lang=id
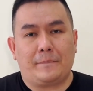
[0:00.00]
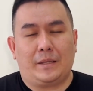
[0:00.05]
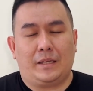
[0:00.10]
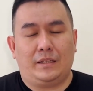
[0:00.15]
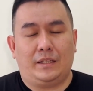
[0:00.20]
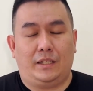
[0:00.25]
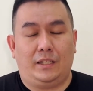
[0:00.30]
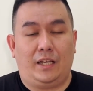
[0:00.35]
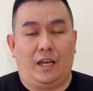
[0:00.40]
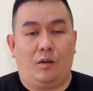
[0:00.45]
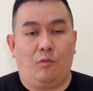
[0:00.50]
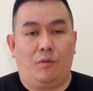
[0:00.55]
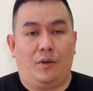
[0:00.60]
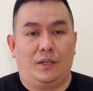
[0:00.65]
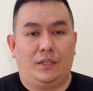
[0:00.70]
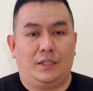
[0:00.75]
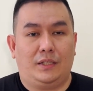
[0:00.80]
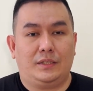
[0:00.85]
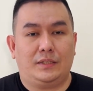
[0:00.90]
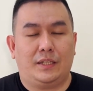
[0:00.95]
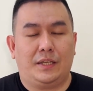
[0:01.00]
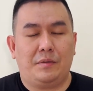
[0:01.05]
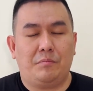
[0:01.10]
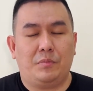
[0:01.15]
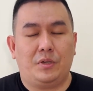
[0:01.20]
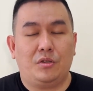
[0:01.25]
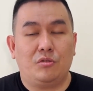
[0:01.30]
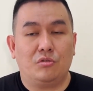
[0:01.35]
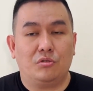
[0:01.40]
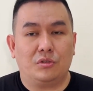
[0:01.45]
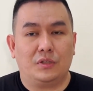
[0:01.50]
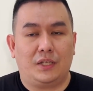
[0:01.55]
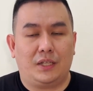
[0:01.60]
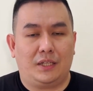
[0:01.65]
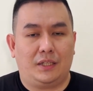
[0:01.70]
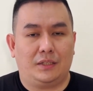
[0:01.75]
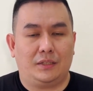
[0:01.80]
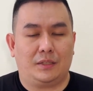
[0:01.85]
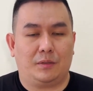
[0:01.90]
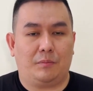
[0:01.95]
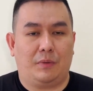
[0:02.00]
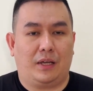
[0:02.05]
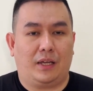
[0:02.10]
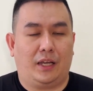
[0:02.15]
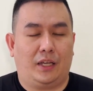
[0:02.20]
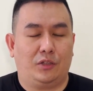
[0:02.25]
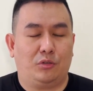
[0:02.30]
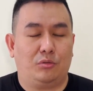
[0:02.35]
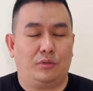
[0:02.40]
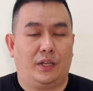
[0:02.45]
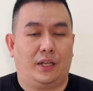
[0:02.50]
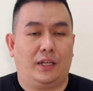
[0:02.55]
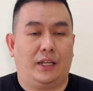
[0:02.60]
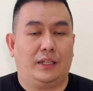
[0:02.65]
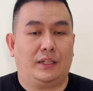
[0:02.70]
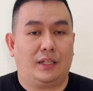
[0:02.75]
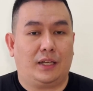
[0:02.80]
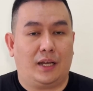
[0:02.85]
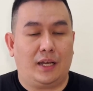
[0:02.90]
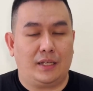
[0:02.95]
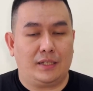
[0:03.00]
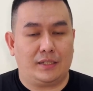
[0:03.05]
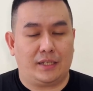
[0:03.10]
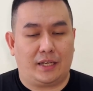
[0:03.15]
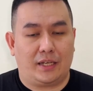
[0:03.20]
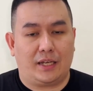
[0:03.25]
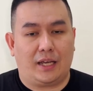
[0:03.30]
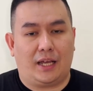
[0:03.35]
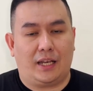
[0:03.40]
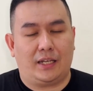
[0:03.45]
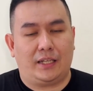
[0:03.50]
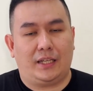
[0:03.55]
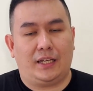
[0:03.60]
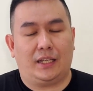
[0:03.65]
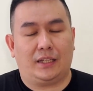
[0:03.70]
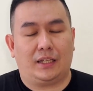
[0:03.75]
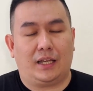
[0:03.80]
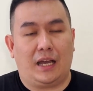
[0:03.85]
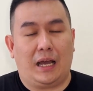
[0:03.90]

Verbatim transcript: jadi awalnya saya bingung nih sebagai tunanetra saya nggak lihat